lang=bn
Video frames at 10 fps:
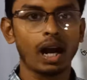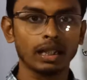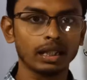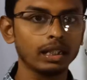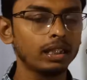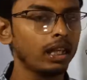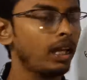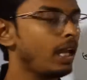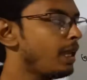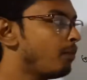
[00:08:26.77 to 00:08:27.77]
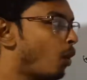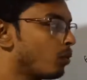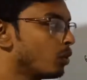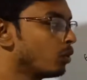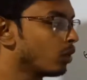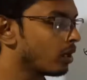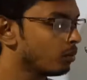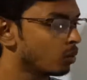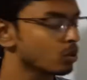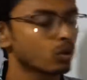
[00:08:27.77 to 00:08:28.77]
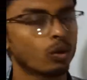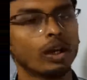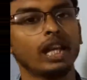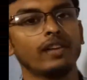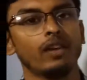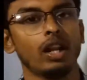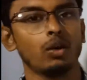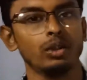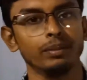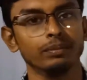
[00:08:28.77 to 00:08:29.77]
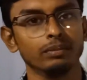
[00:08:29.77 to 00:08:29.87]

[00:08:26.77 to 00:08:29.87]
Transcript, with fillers: খাতাটিতে এই পর্বগুলোকে মুখস্থ করে লিখে ফেলা এখনই